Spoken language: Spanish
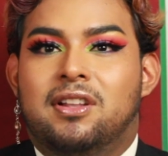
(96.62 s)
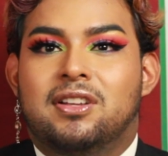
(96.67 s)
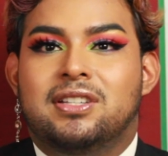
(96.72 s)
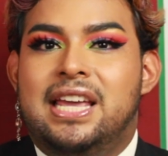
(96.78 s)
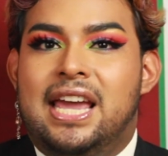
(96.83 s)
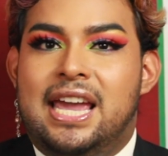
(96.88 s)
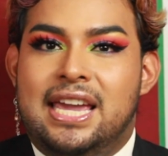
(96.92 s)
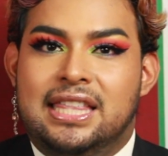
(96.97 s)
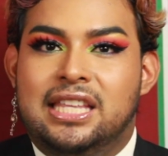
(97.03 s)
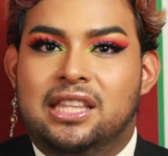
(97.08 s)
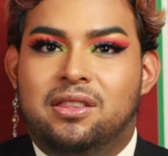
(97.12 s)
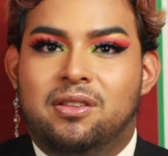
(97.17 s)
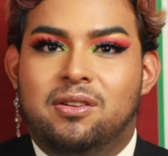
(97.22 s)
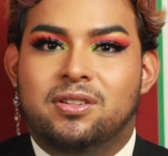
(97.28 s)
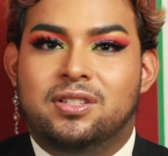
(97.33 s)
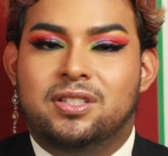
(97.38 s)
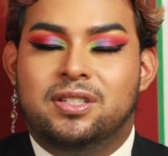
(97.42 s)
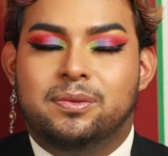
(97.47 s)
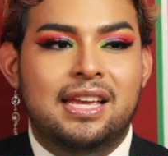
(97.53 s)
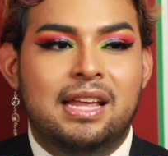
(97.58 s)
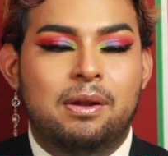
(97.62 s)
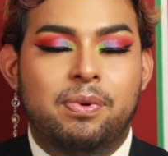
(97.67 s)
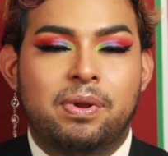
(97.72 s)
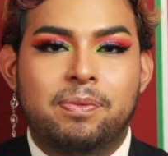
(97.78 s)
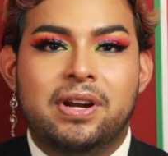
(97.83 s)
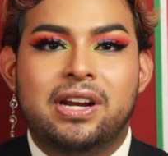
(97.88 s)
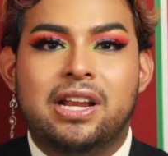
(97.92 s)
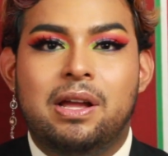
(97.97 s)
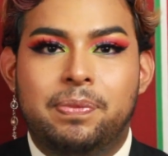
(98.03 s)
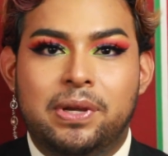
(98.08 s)
los editos. El
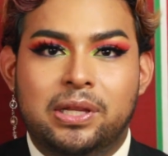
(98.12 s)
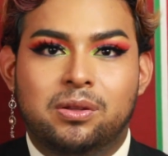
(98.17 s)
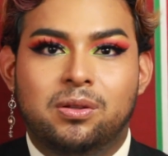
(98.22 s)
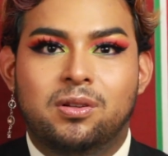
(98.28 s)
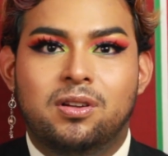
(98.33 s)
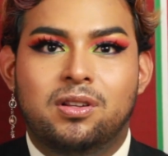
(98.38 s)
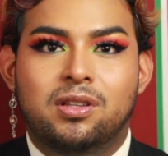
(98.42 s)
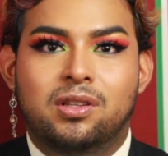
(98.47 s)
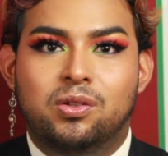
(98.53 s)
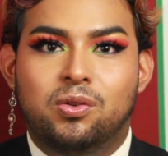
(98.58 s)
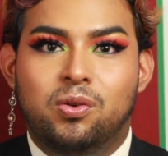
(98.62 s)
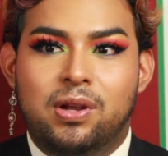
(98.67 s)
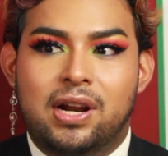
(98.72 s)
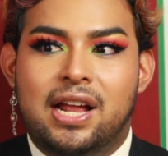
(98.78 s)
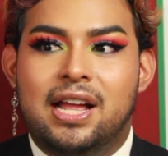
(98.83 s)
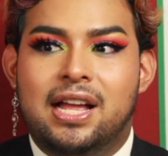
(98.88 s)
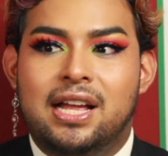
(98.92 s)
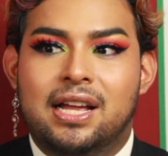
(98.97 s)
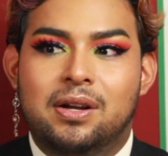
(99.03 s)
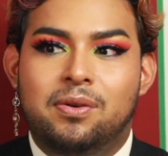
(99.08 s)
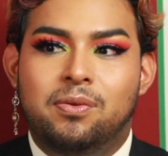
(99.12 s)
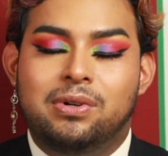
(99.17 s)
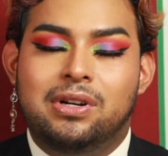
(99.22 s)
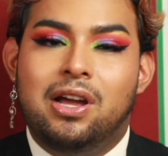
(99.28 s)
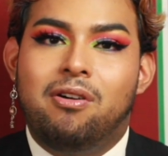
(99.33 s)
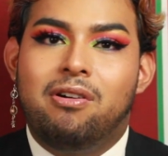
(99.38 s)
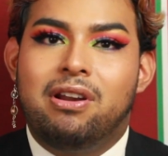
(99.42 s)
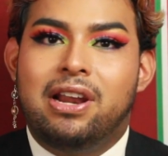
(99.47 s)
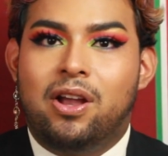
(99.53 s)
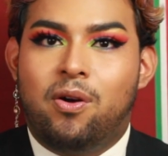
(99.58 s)
primer capítulo dura
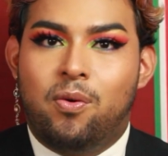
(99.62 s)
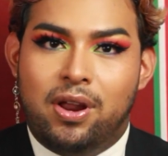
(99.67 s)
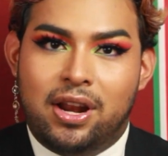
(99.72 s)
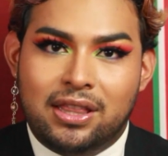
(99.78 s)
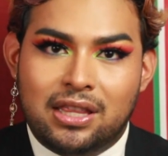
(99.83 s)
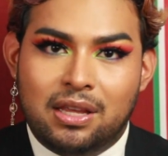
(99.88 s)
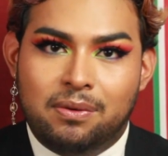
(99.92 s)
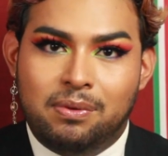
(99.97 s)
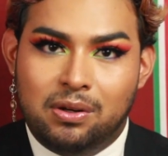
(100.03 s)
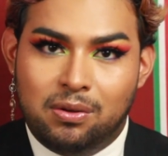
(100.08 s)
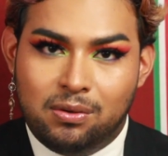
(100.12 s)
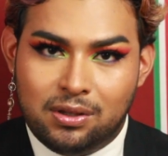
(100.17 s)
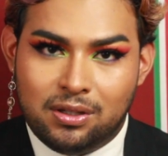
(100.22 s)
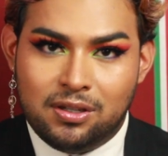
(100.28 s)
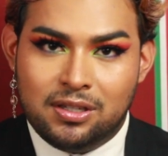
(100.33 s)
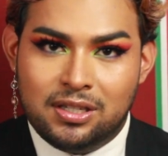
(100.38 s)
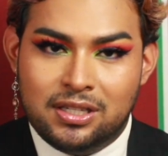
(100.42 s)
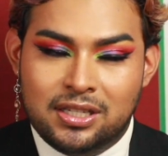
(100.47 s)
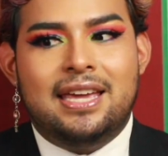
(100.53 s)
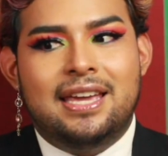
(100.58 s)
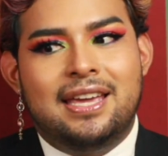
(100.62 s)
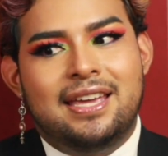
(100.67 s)
una hora y 40 minutos